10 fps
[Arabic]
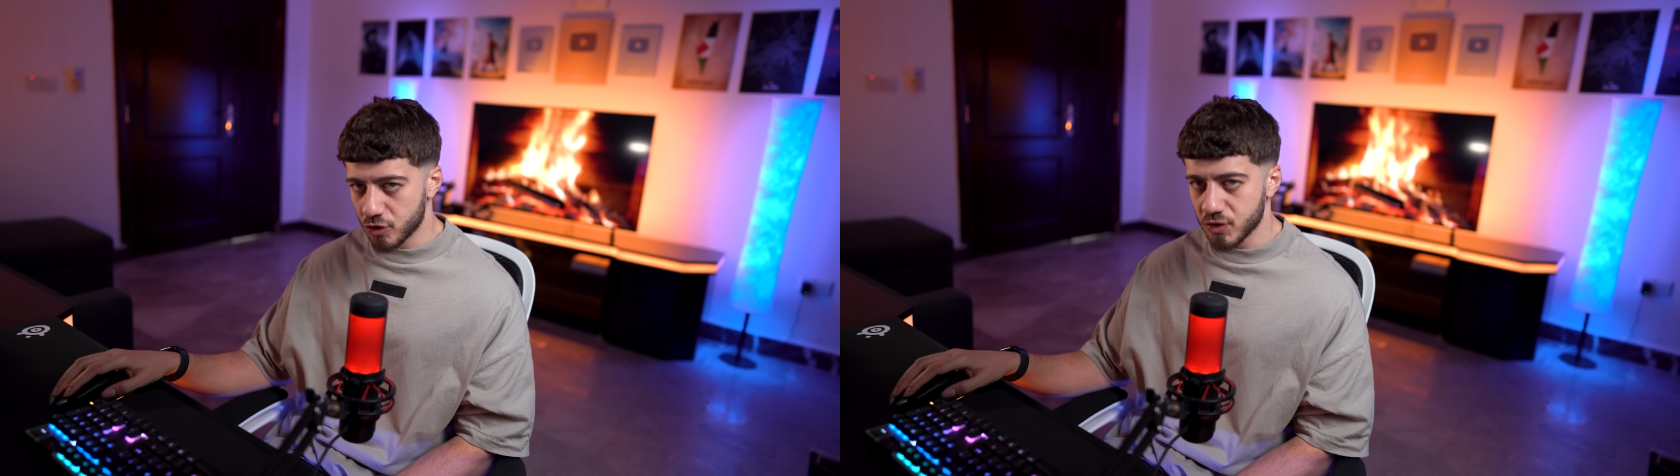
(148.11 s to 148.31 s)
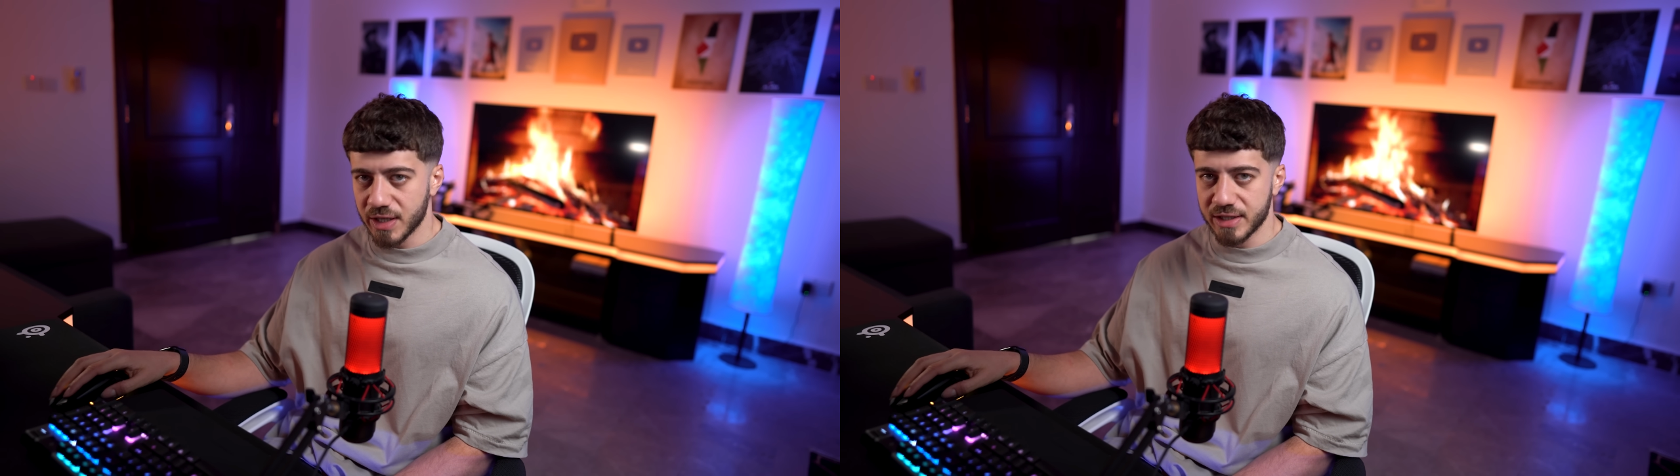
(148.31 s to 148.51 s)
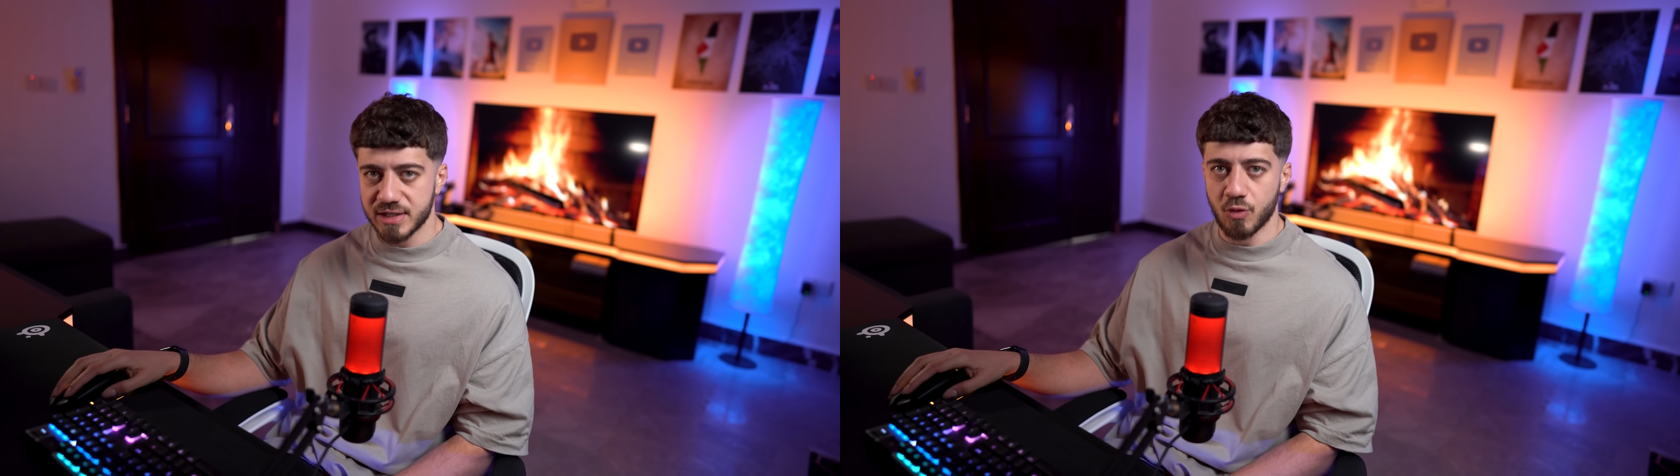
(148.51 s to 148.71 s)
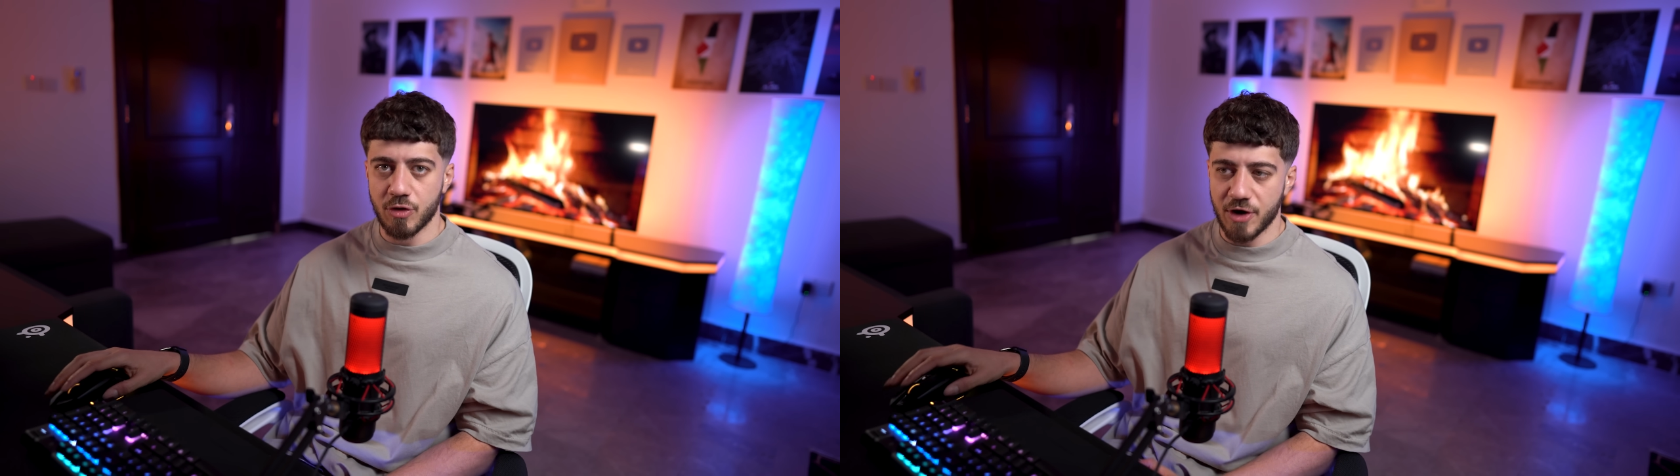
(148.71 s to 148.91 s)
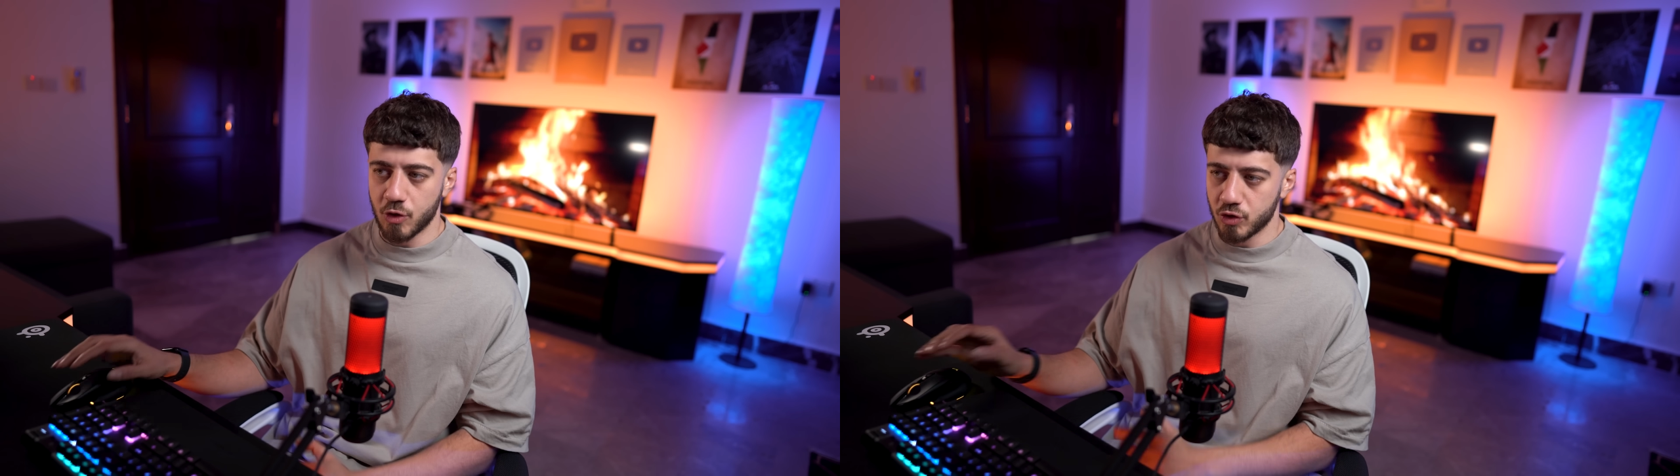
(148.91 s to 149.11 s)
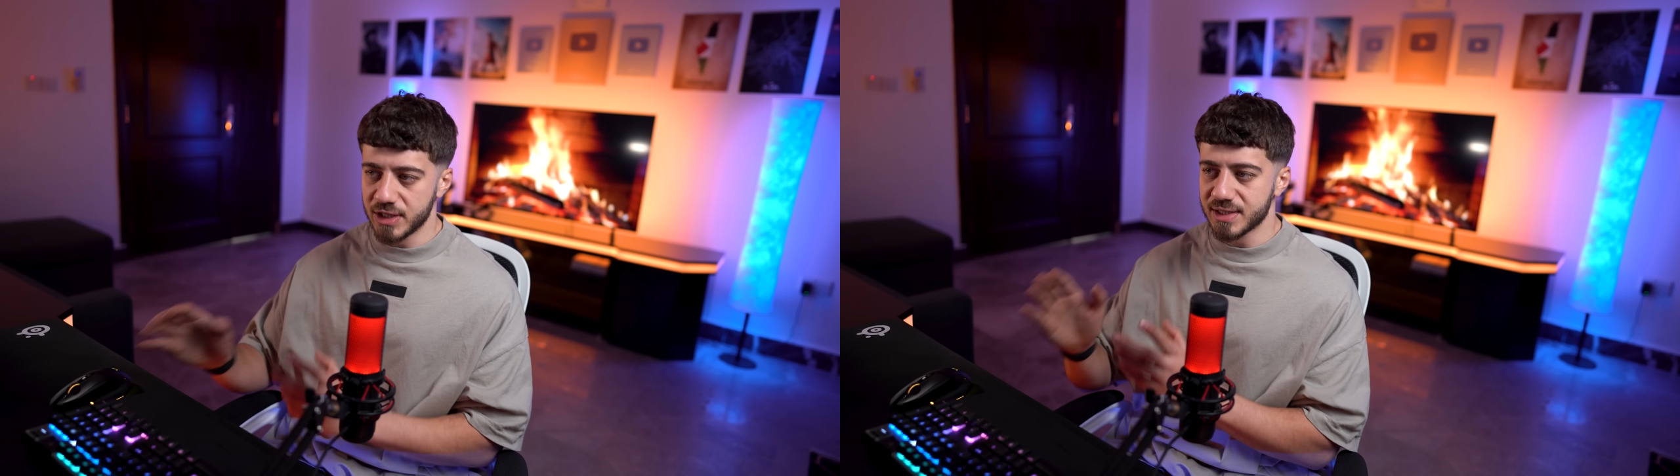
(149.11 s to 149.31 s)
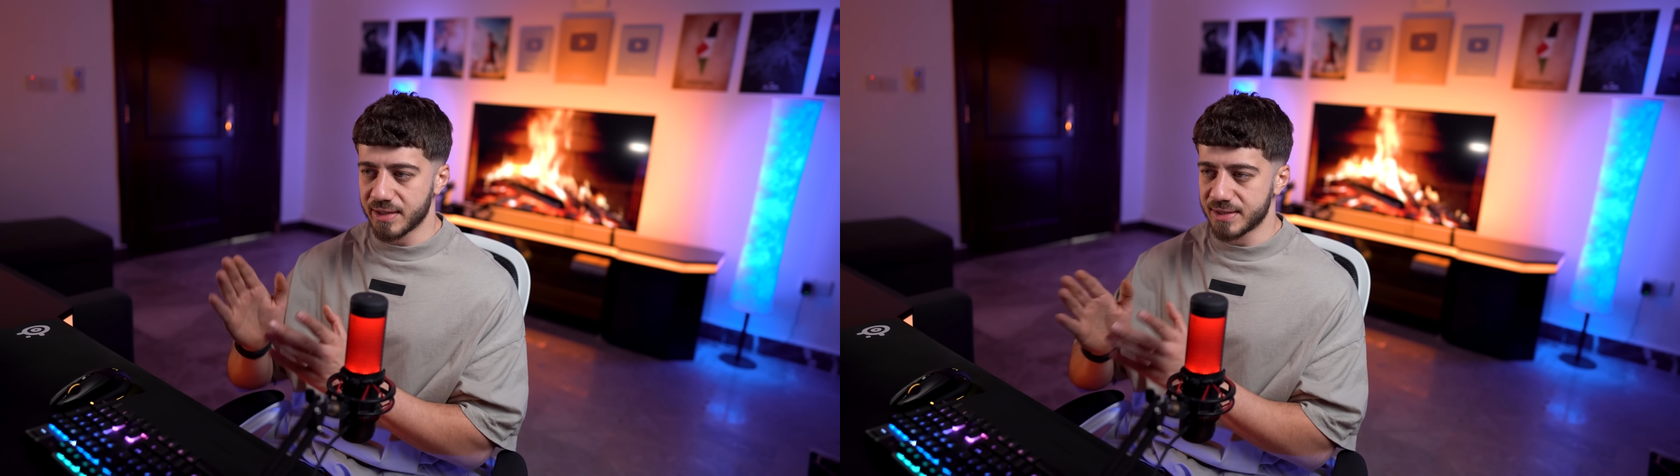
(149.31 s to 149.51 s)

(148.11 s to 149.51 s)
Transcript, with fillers: شو صار يسوي فهودي صار